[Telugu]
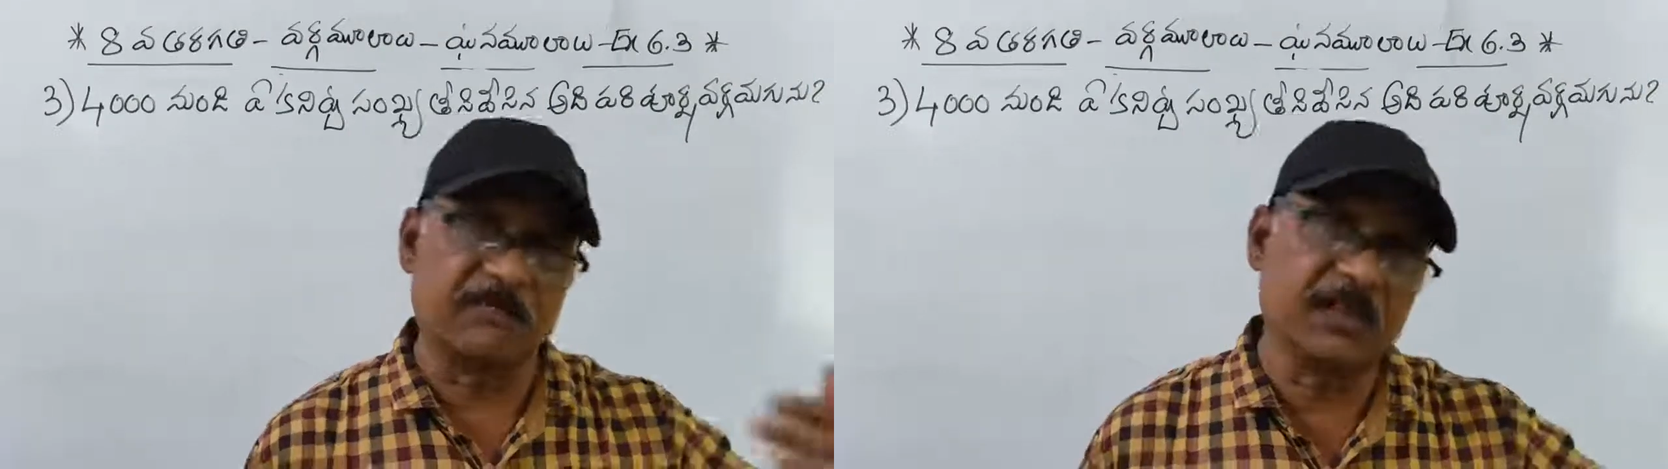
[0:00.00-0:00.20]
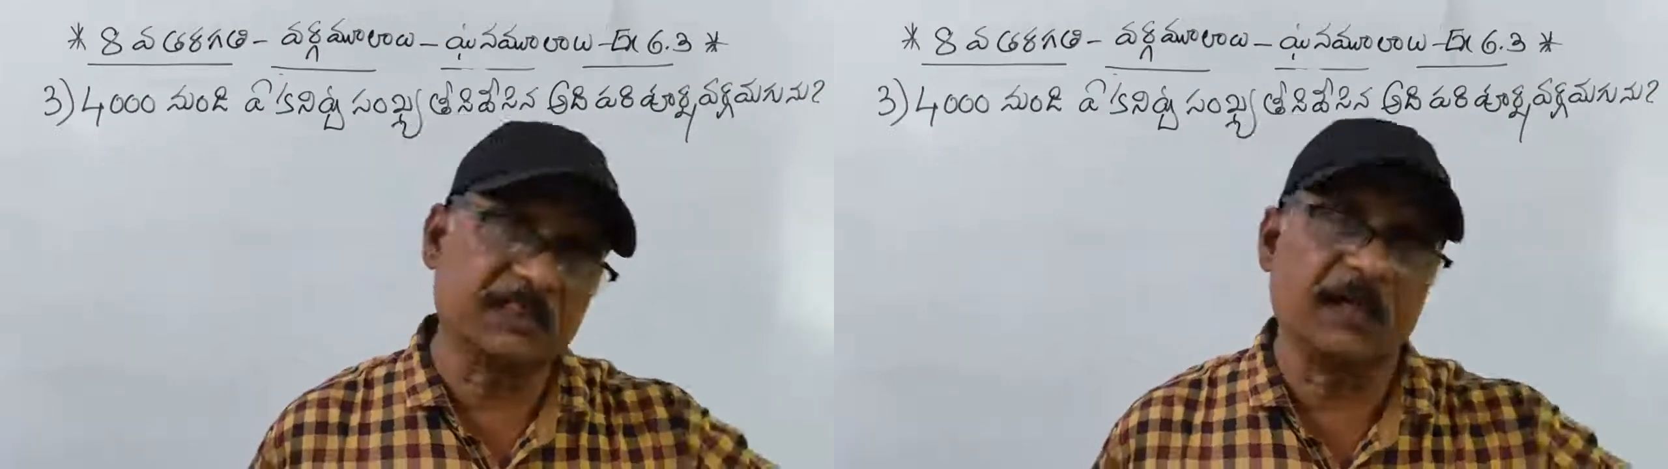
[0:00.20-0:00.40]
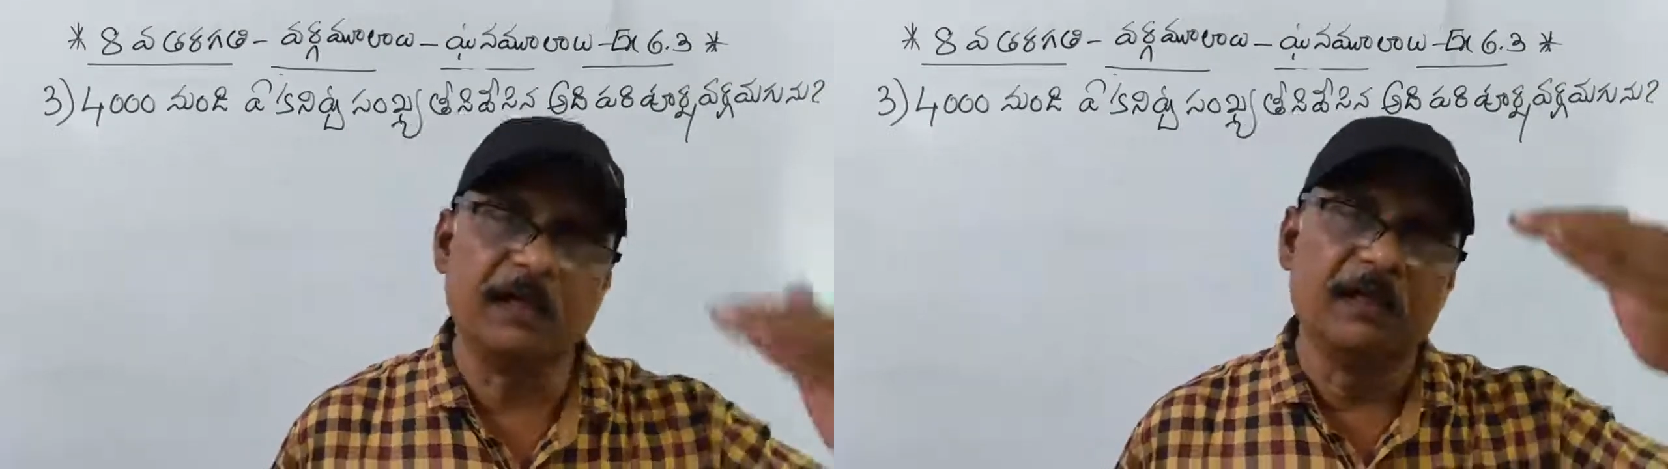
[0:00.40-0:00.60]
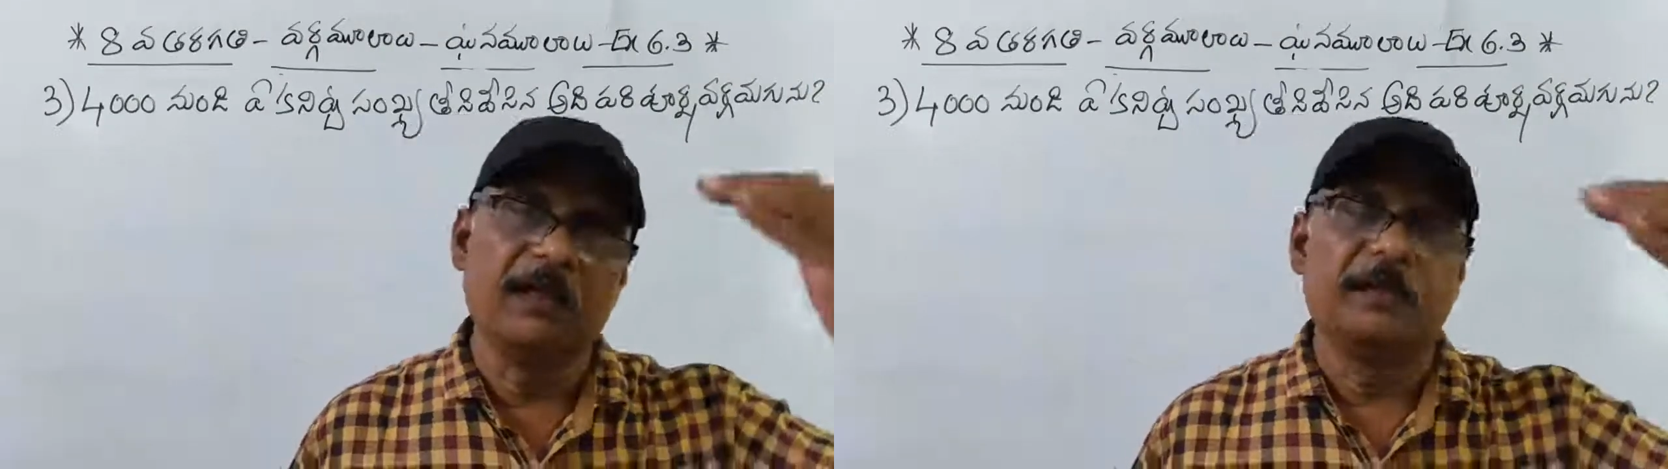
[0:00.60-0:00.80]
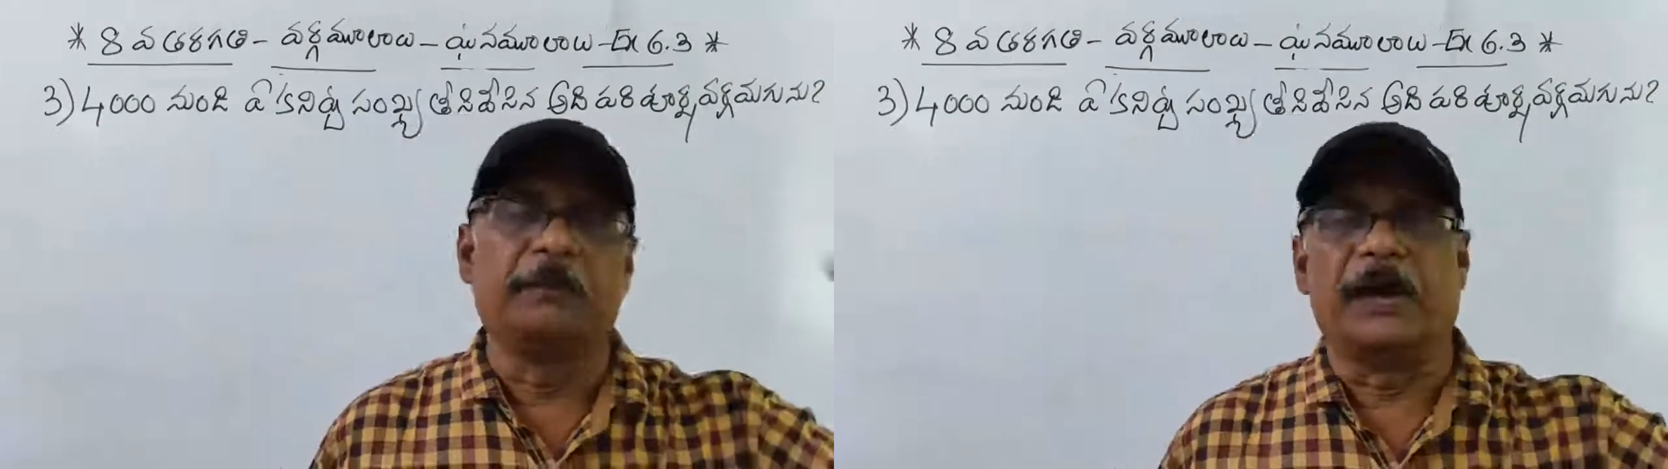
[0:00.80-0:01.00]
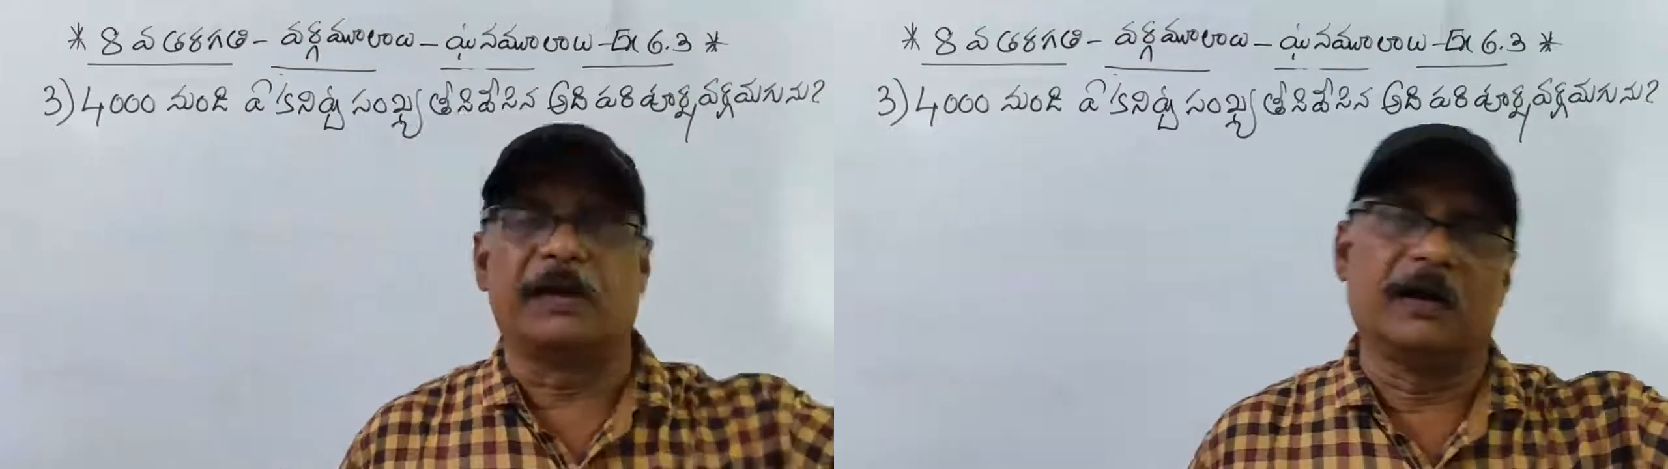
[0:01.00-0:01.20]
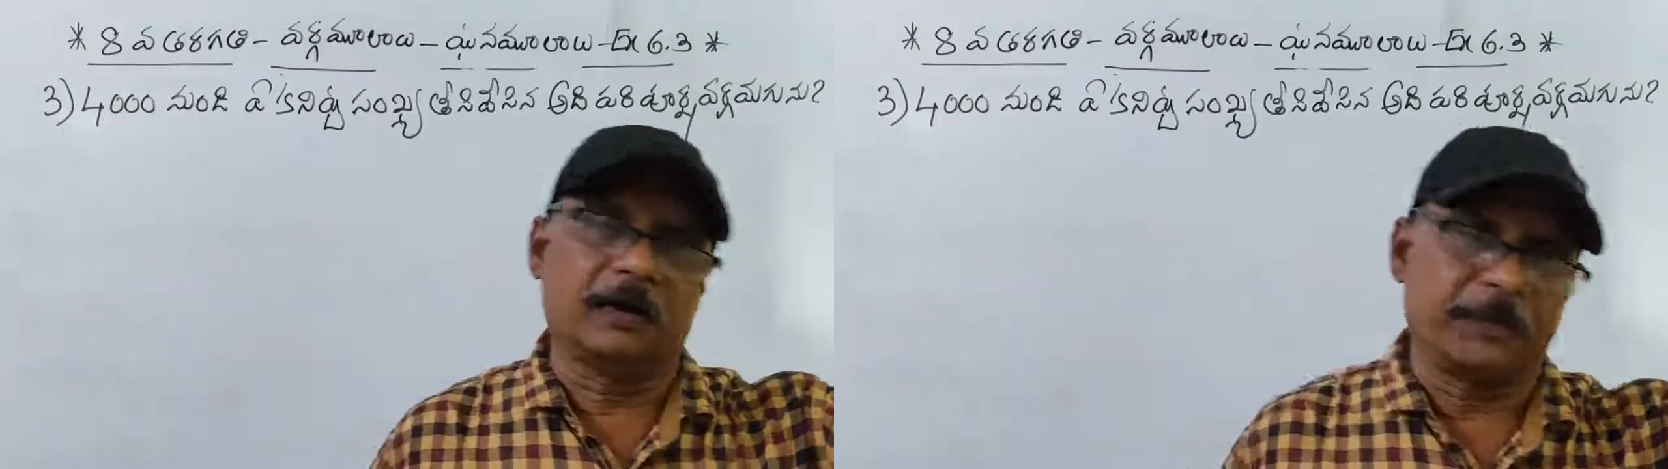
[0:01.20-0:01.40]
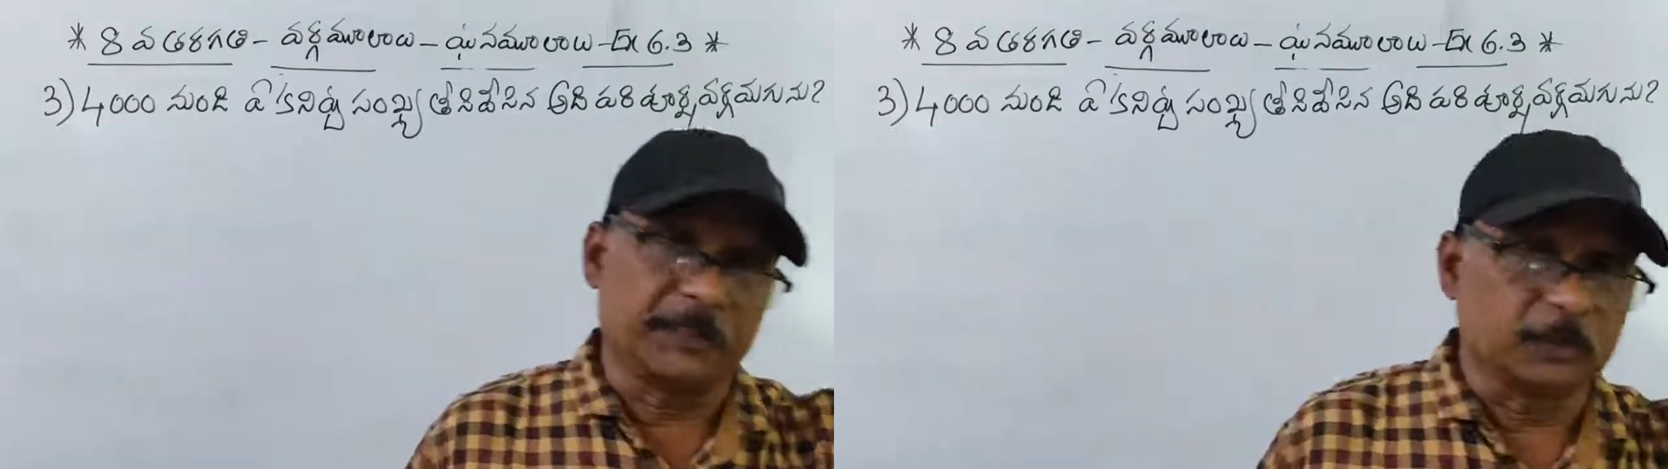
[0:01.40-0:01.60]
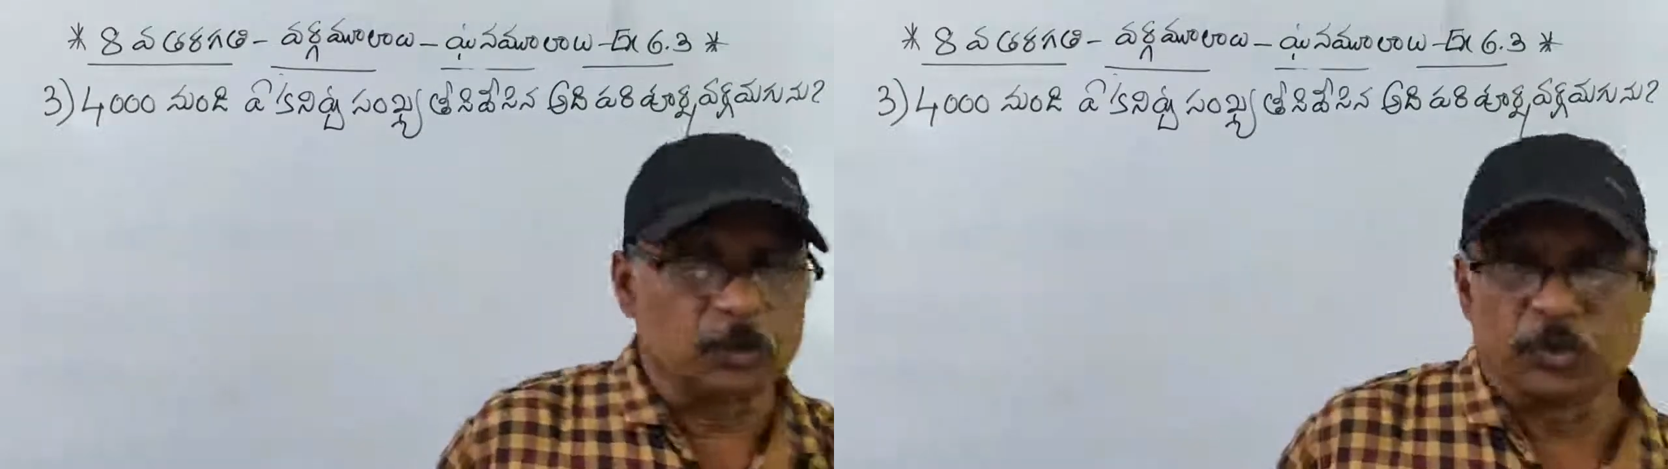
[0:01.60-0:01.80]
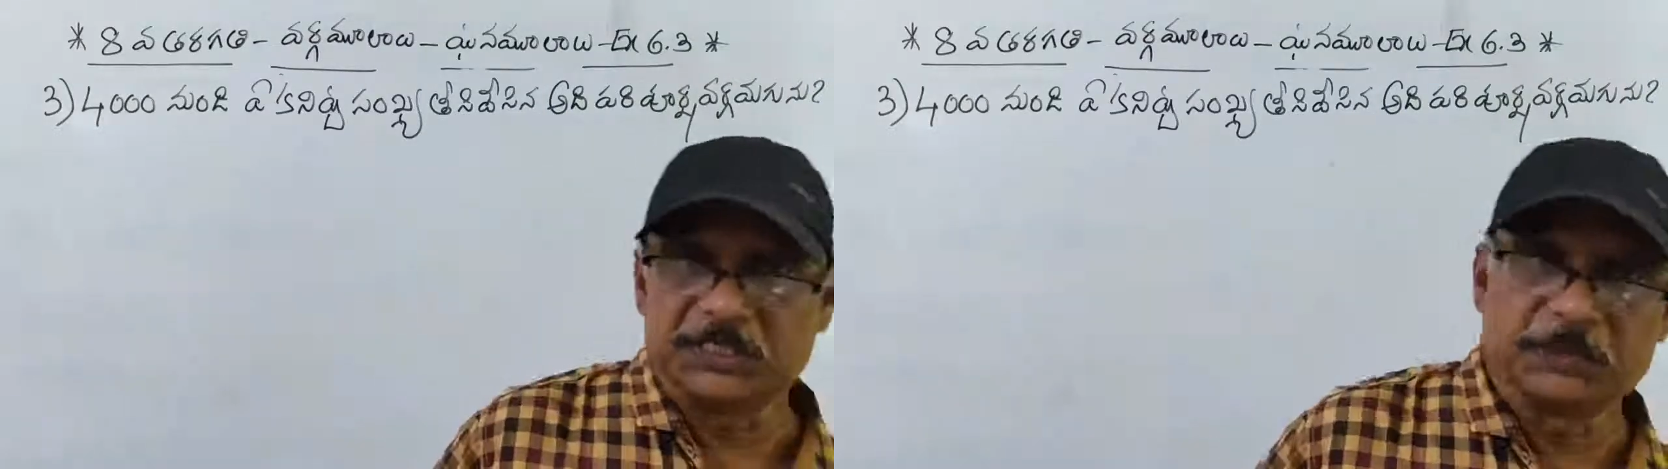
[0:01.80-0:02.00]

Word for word: తర్వాత భాగహార పద్ధతిలో కూడా